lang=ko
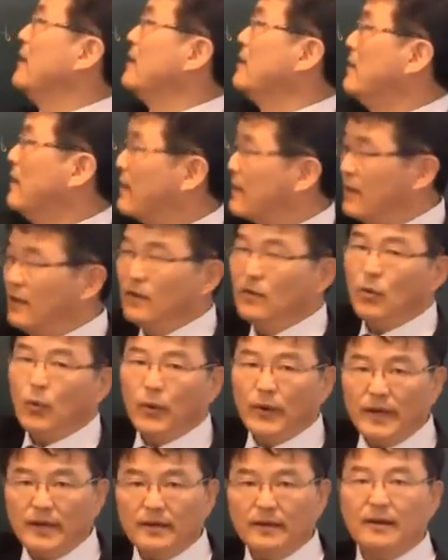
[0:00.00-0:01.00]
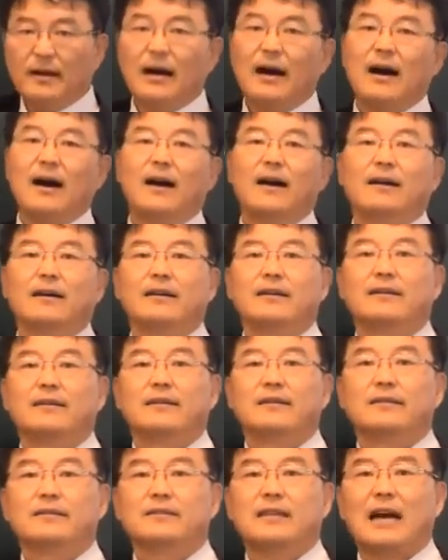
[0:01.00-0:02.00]
여기는 오히려 아,
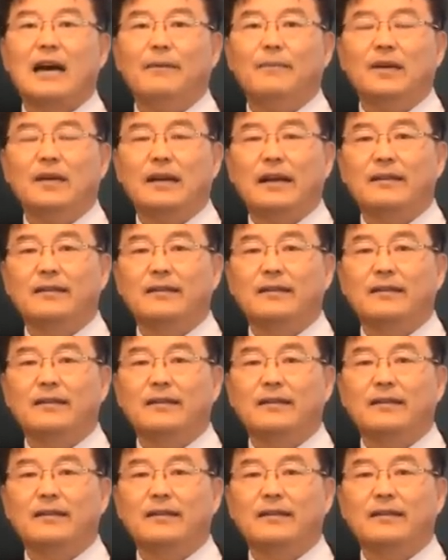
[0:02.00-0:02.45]
사별,